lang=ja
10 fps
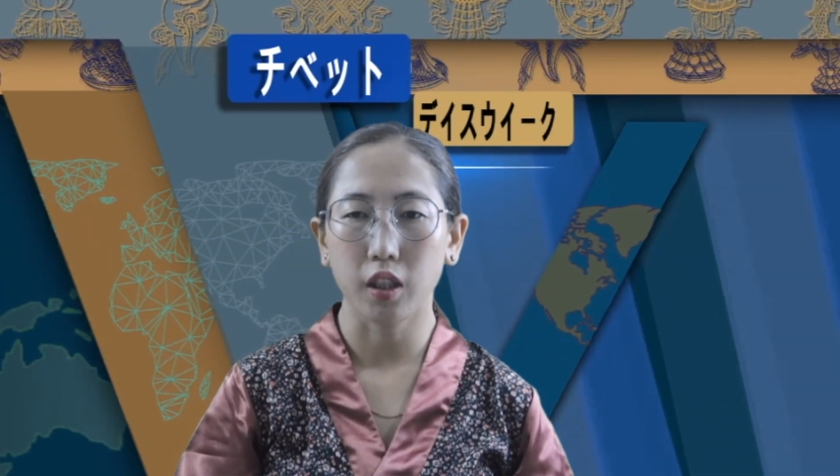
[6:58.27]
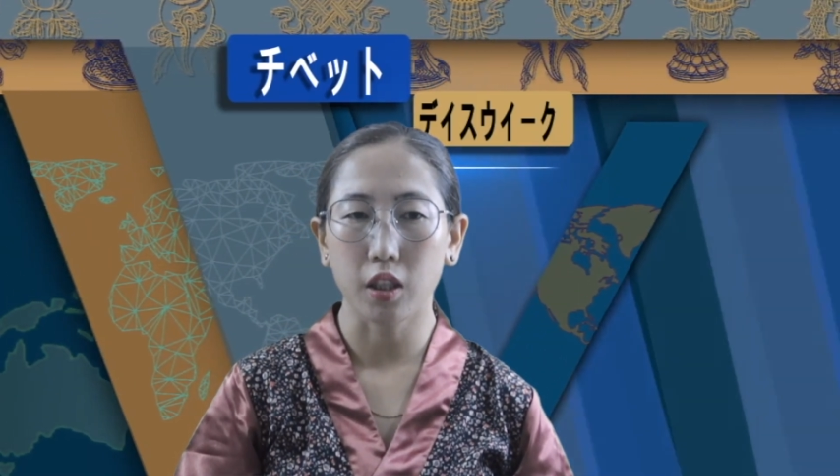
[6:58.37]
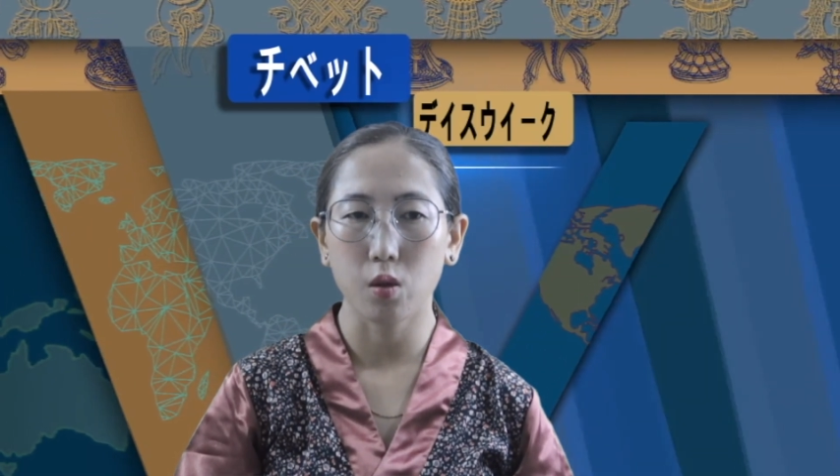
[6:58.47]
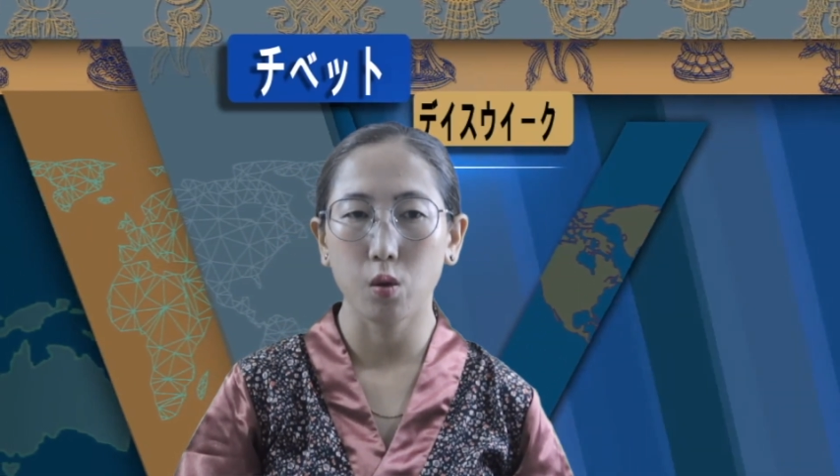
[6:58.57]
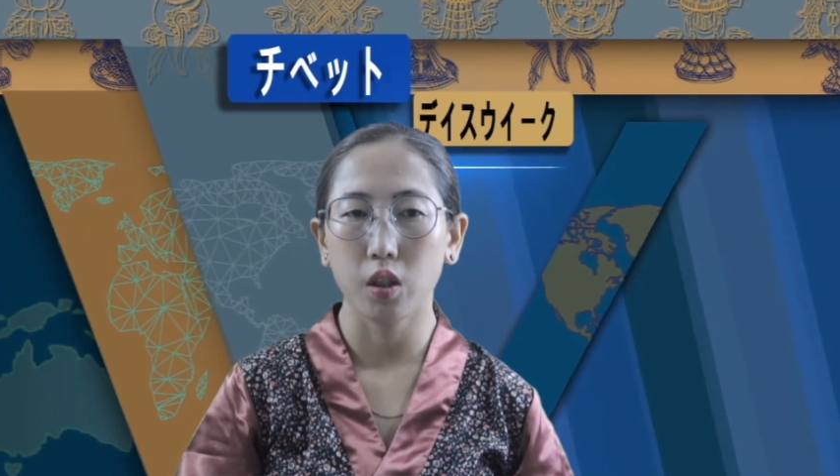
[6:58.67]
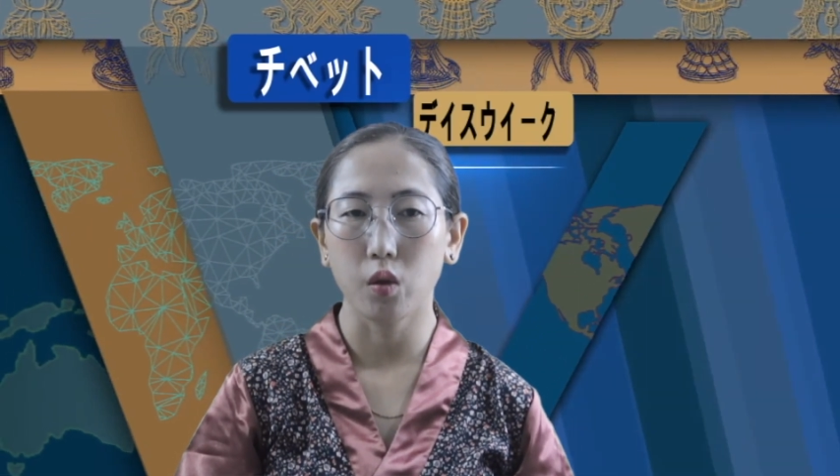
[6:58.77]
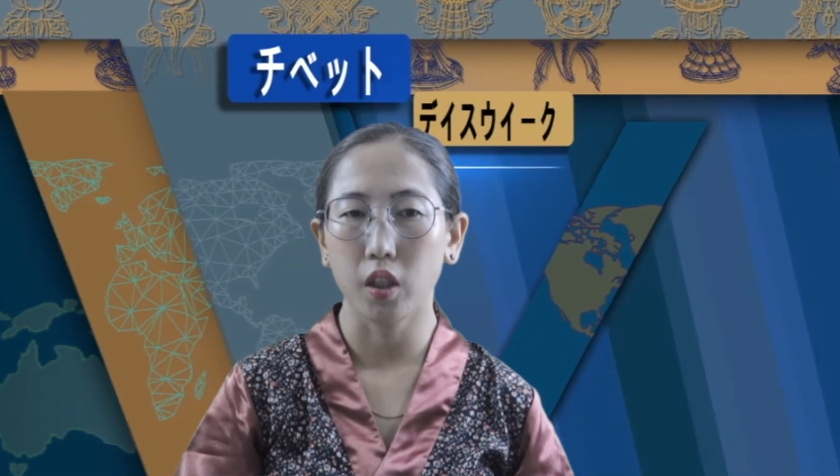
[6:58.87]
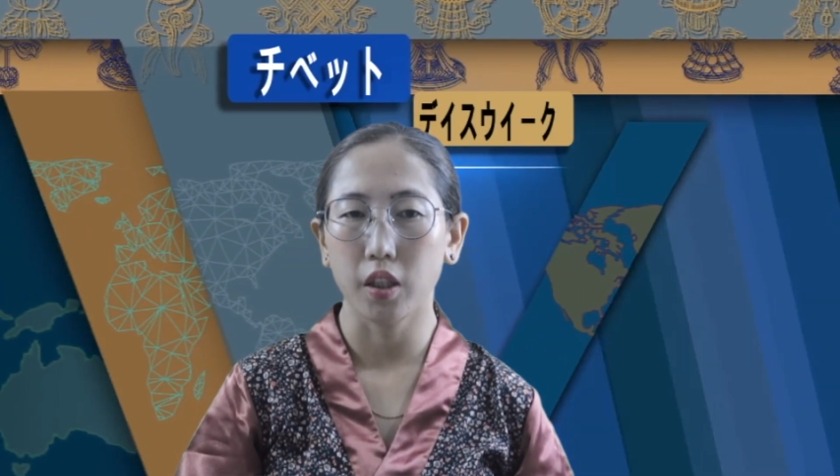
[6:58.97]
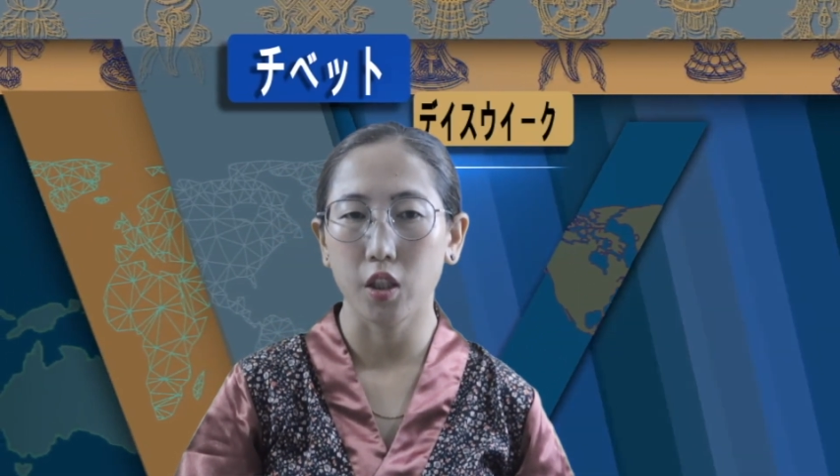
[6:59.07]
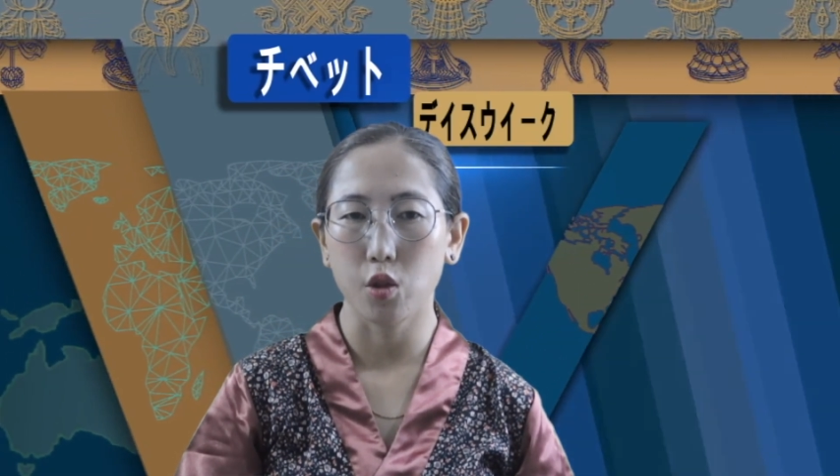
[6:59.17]
活動にお
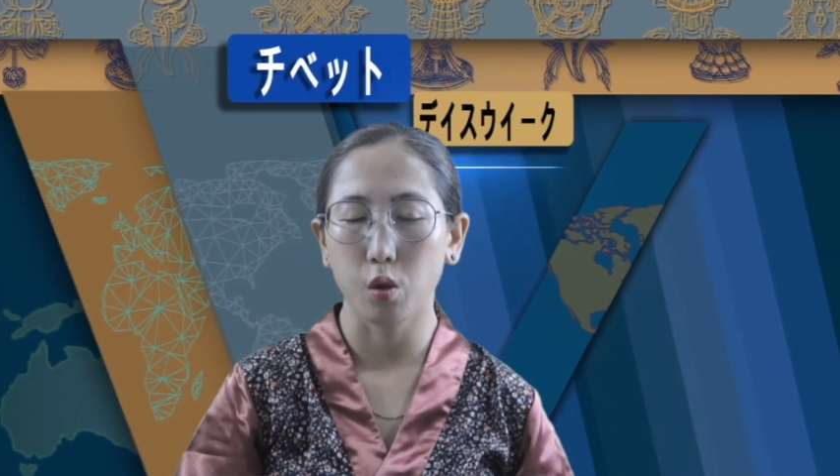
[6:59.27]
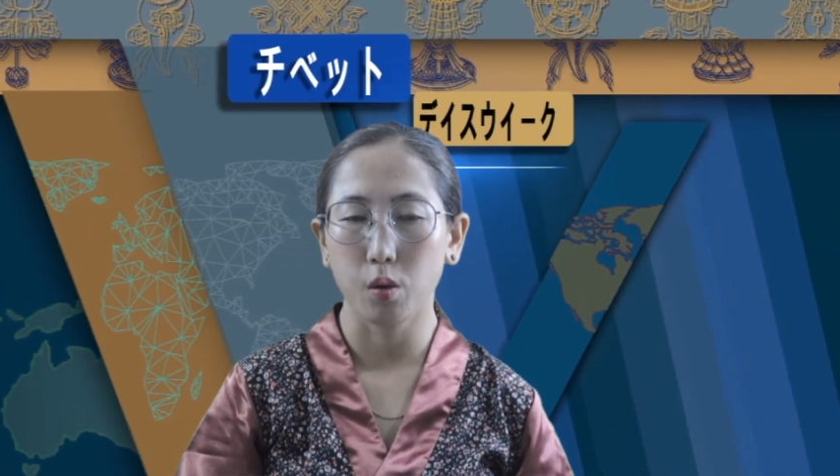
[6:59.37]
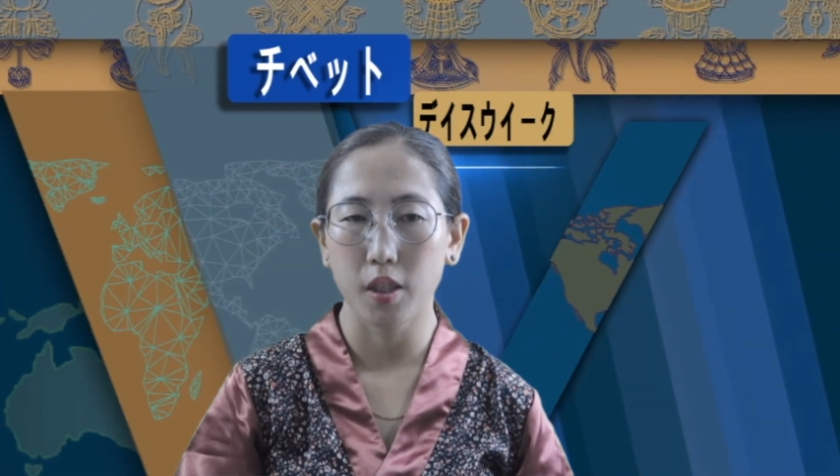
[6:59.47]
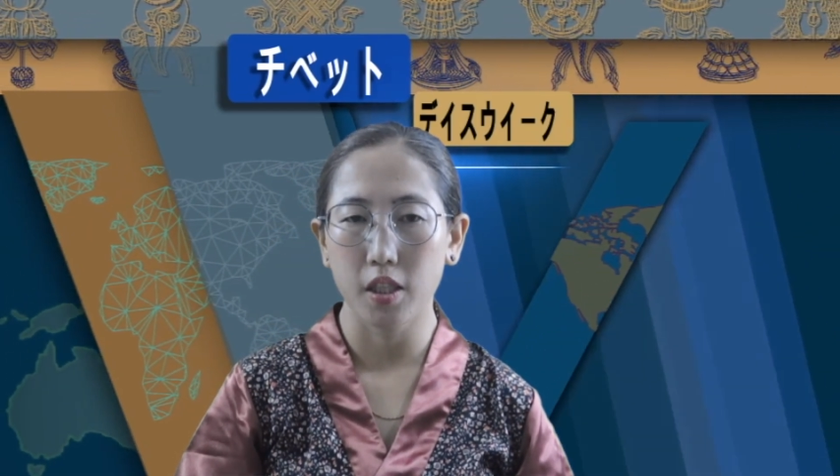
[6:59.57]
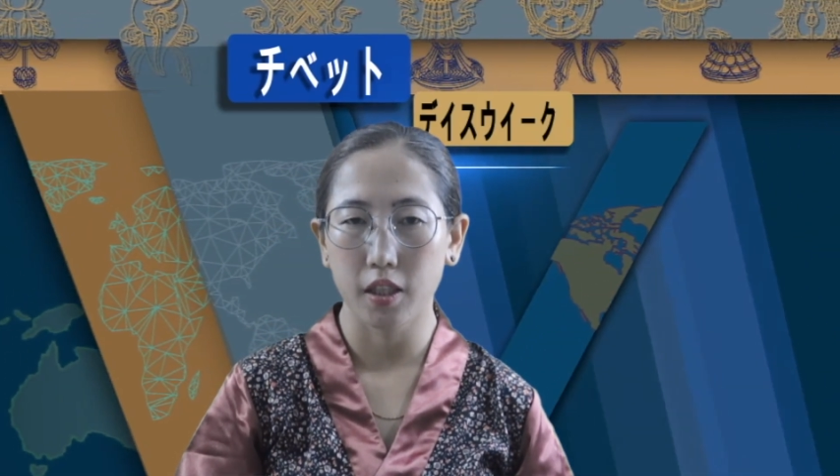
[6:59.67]
いて直面し